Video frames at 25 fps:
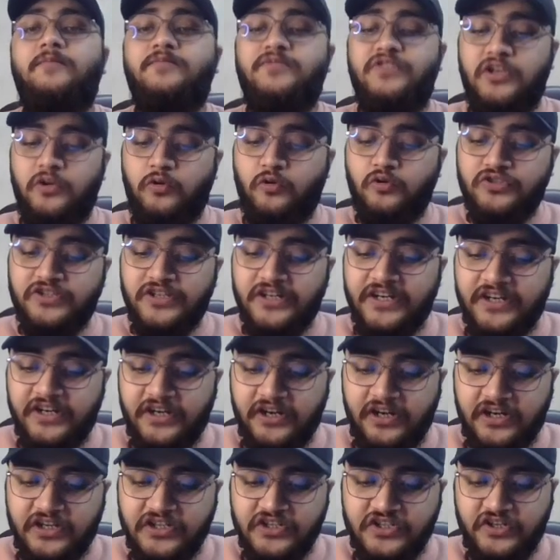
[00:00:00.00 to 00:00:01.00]
आपसे कुछ
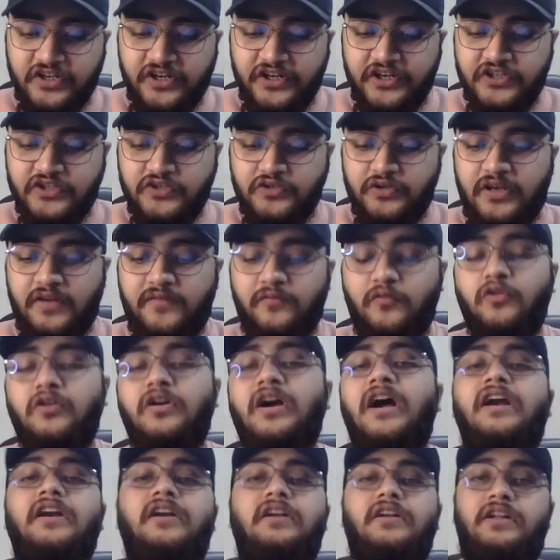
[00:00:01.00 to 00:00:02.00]
इंटरेस्ट रेट जो है वो
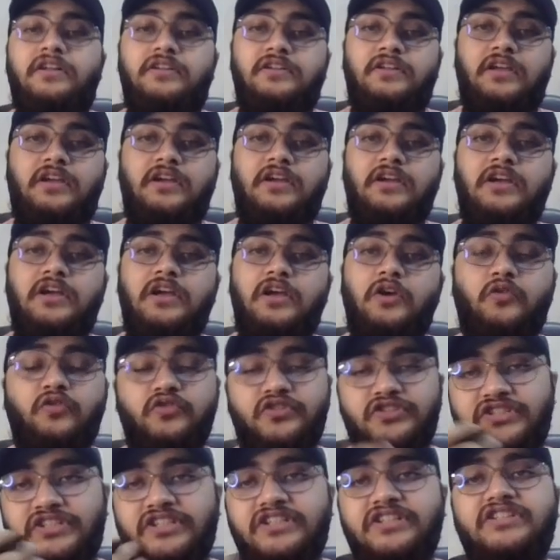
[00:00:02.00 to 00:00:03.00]
काट लेते
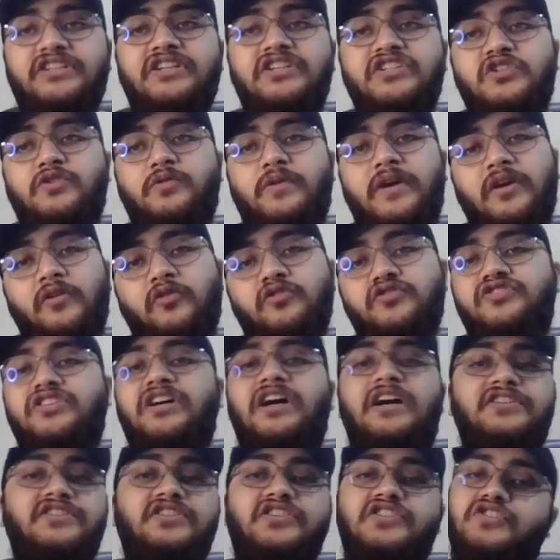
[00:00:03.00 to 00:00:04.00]
कुछ चीज़ें जो है कुछ
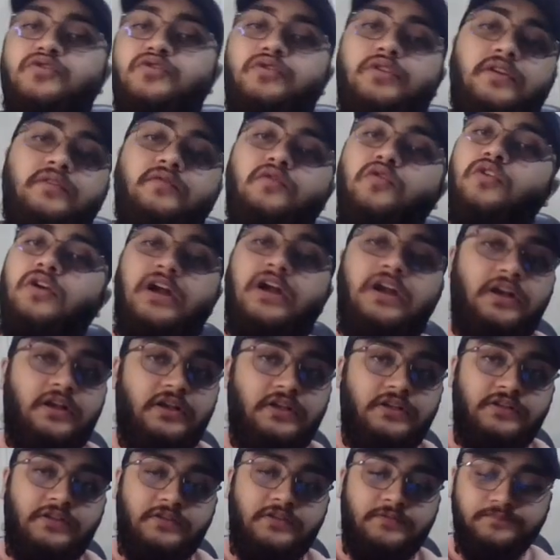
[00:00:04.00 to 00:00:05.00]
चार्जेस जो है वो काट
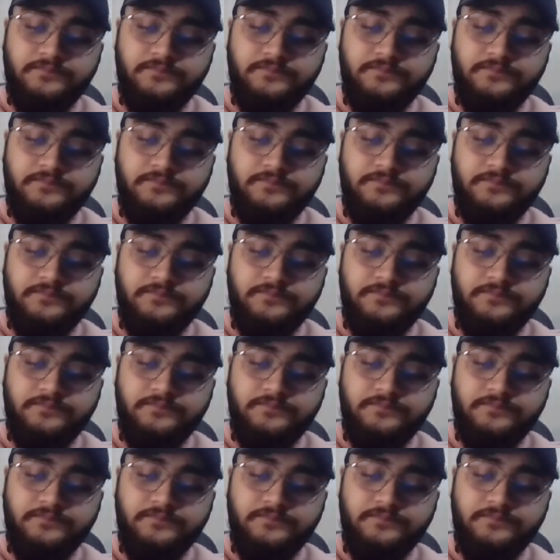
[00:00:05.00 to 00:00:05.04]
लेते